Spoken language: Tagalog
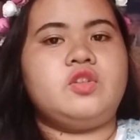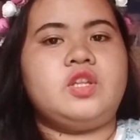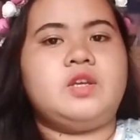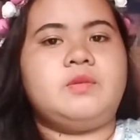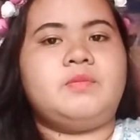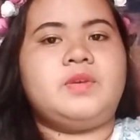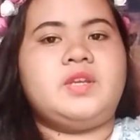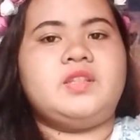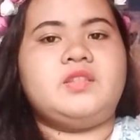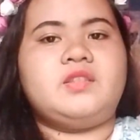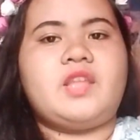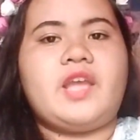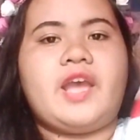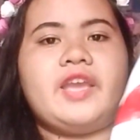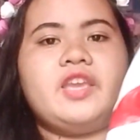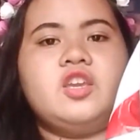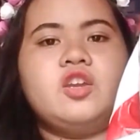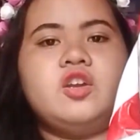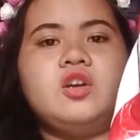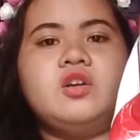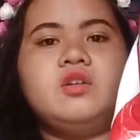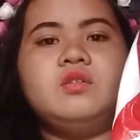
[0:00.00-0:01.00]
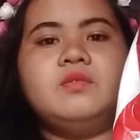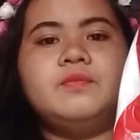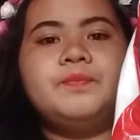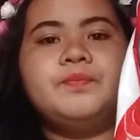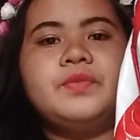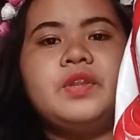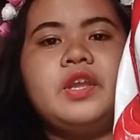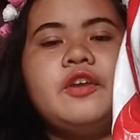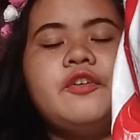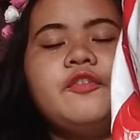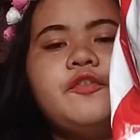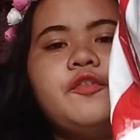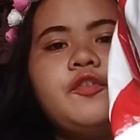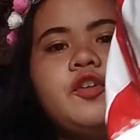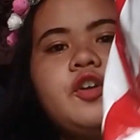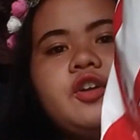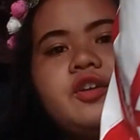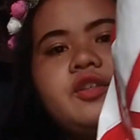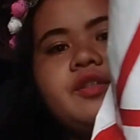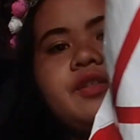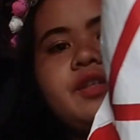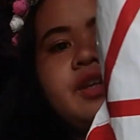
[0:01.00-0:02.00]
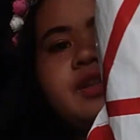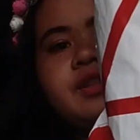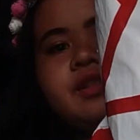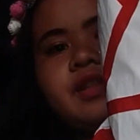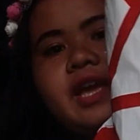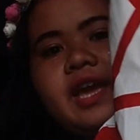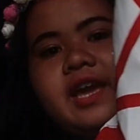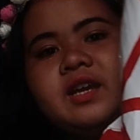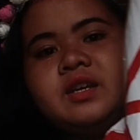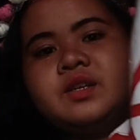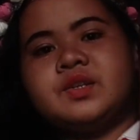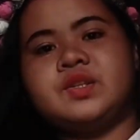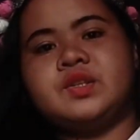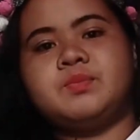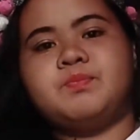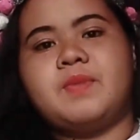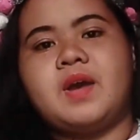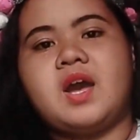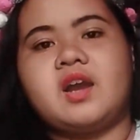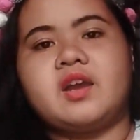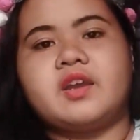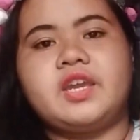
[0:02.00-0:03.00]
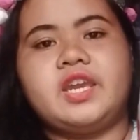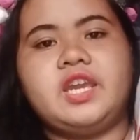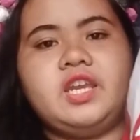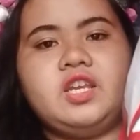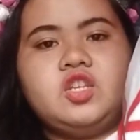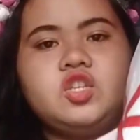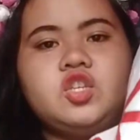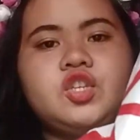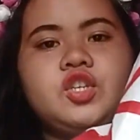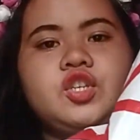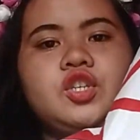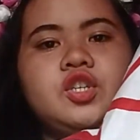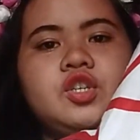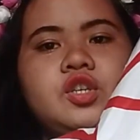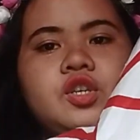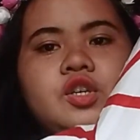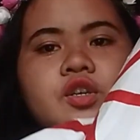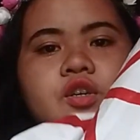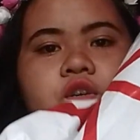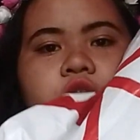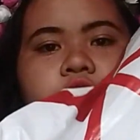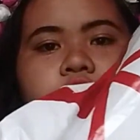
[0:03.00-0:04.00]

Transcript: naman tayo for the next package